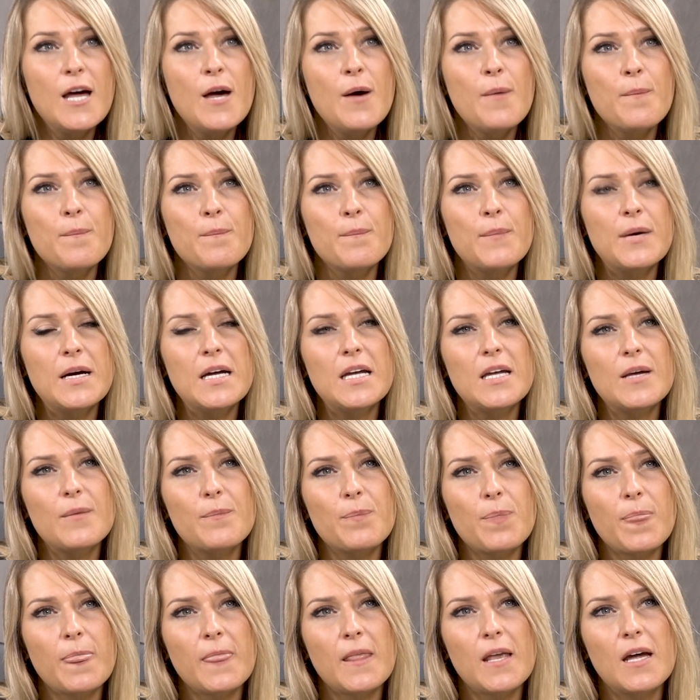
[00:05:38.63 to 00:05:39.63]
Мы
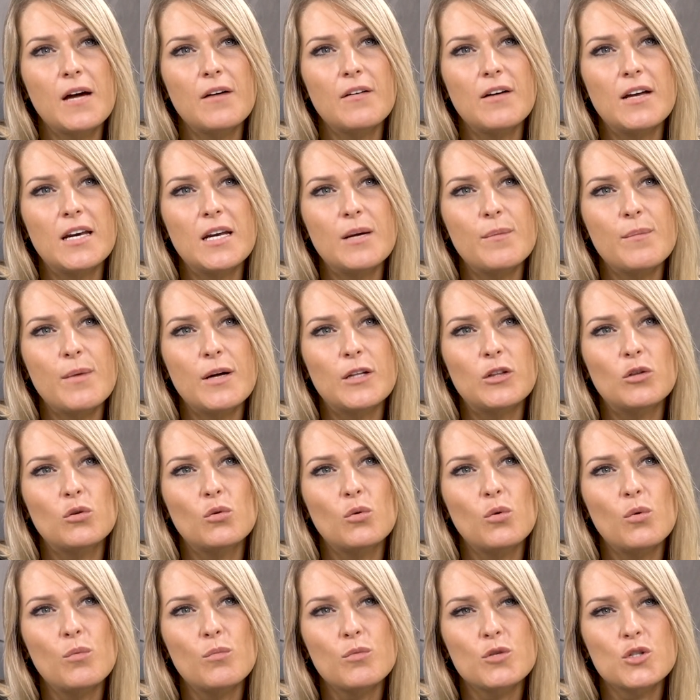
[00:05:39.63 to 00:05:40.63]
говорим о
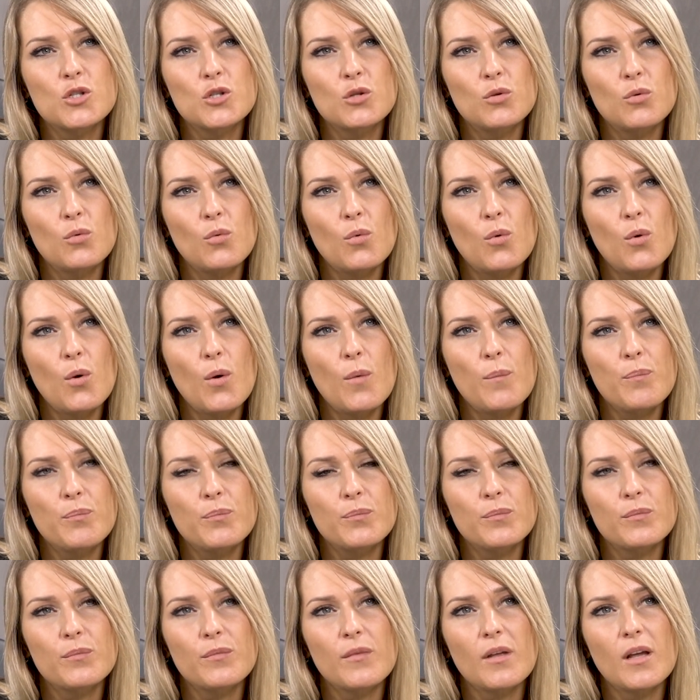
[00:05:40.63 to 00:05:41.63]
том,
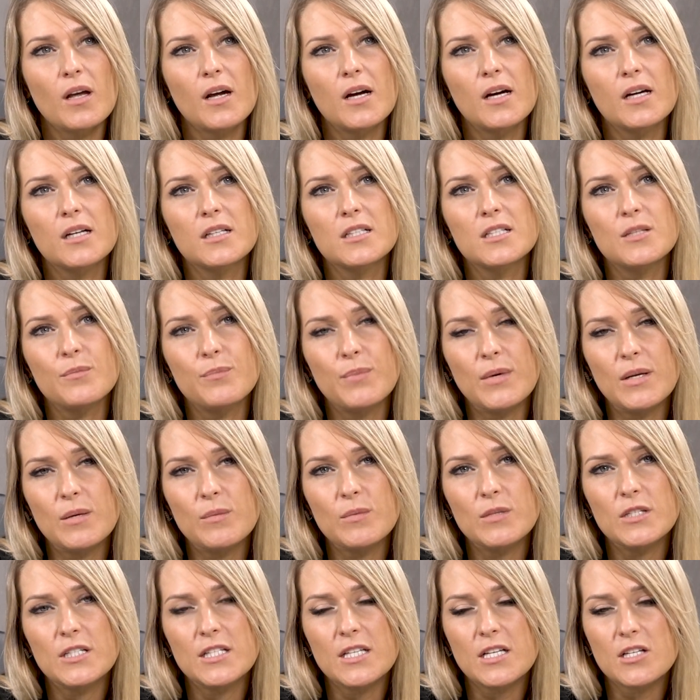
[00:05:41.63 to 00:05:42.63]
что теперь
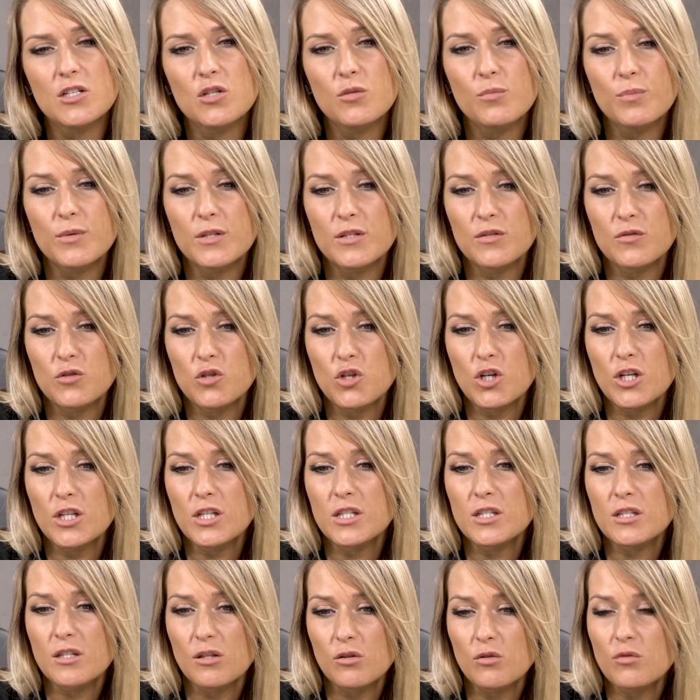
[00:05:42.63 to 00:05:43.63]
Министерство просвещения
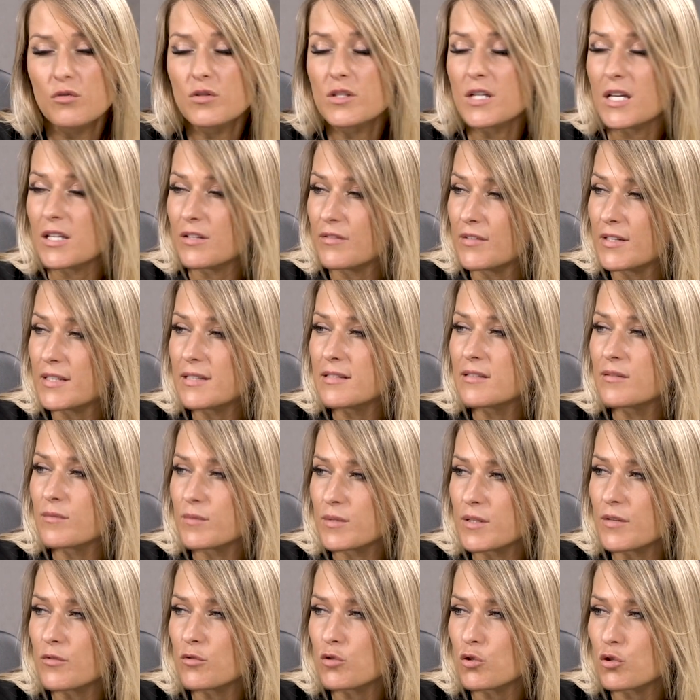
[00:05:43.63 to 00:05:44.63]
становится ответственным за
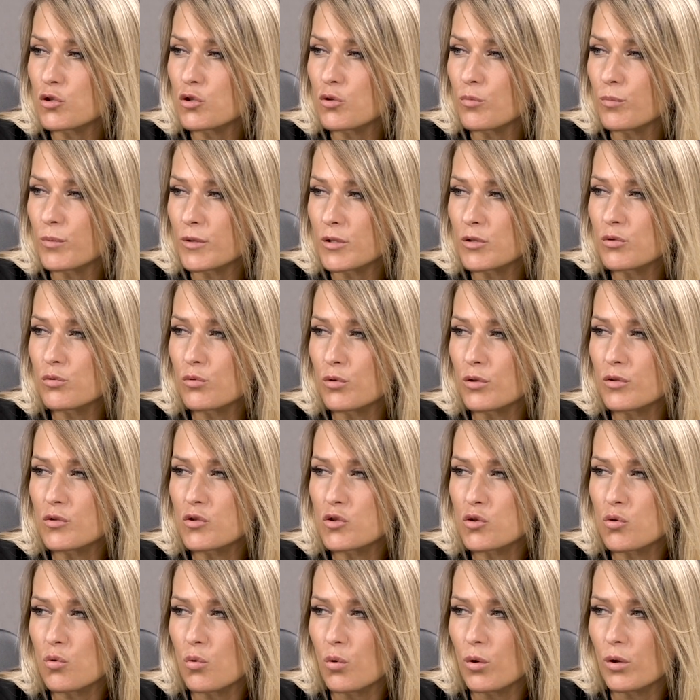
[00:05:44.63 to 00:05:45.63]
все, что происходит в
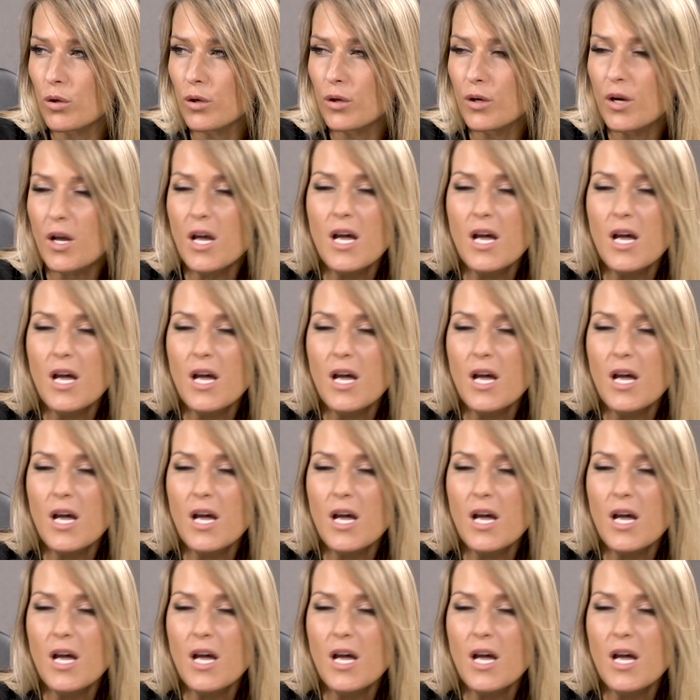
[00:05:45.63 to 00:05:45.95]
школах.